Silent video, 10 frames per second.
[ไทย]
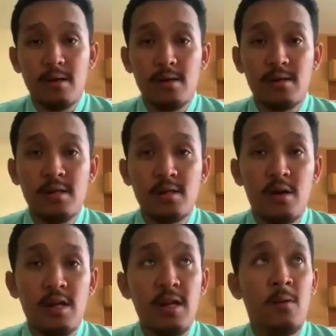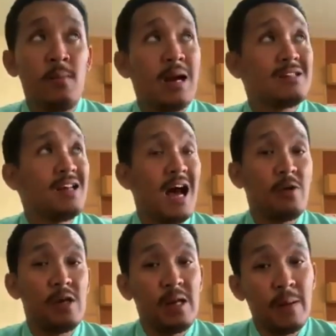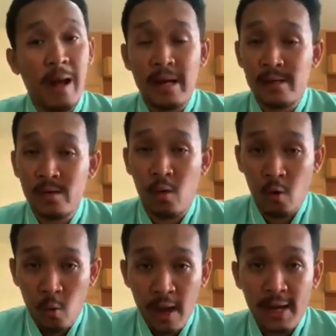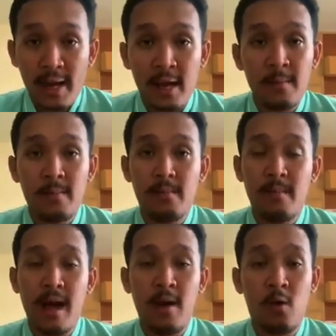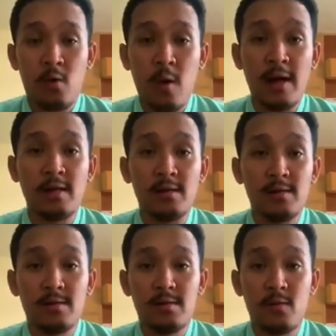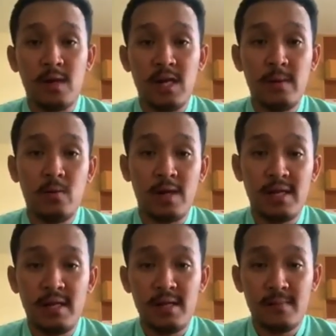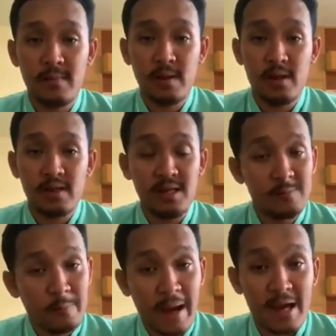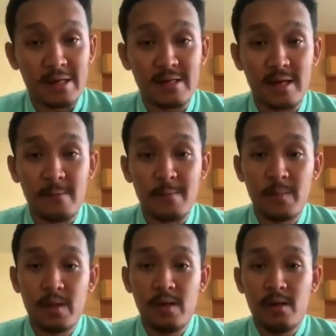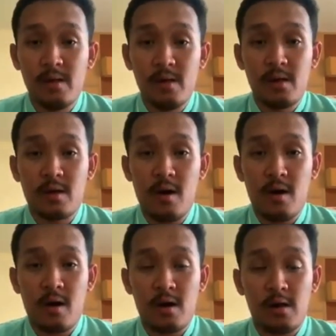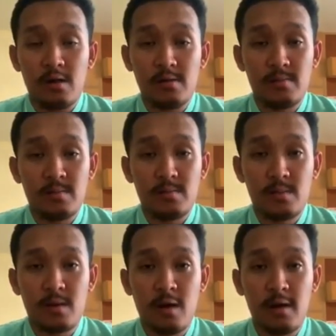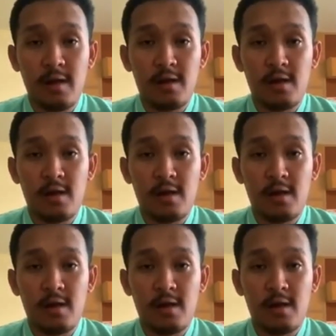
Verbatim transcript: ถึงตอนนี้ผมรักษาอยู่ที่นี่ประมาณหกวันนะครับ มาหกวัน วันนี้วันที่ยี่แปดนะครับ ก็ตอนนี้ก็